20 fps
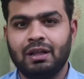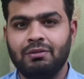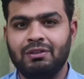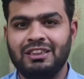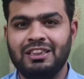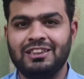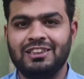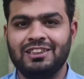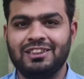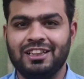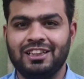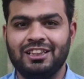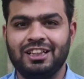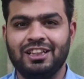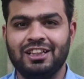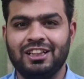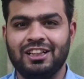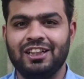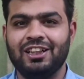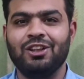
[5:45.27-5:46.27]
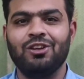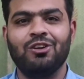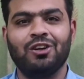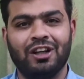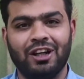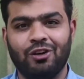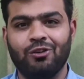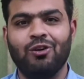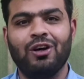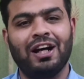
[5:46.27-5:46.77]
अभी से सजेशन दे देता हूँ
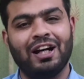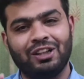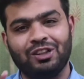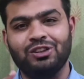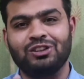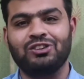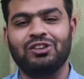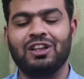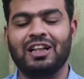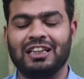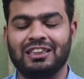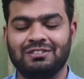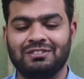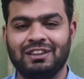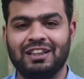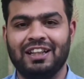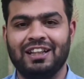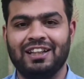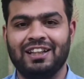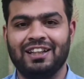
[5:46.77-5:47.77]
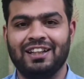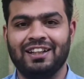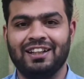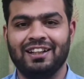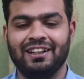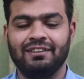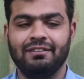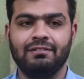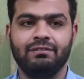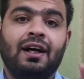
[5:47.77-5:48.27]
अगर वो आया तो उसको लाजमी
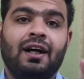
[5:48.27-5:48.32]
देखिएगा